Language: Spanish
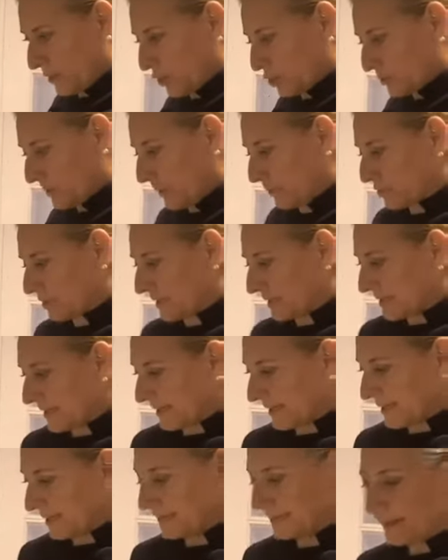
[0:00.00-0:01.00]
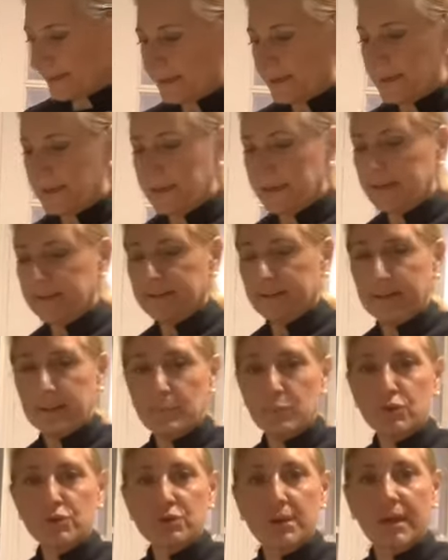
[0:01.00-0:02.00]
vamos a siguiente y
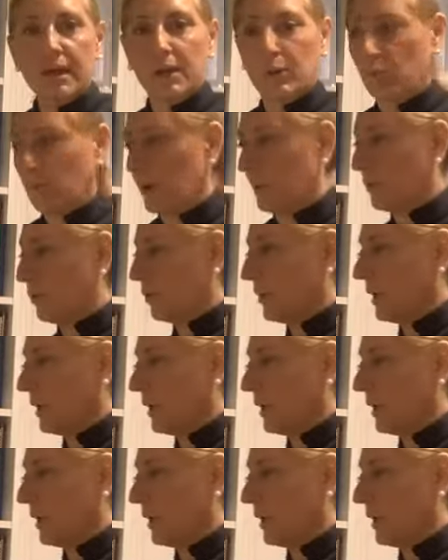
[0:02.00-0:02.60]
tenemos el huevo.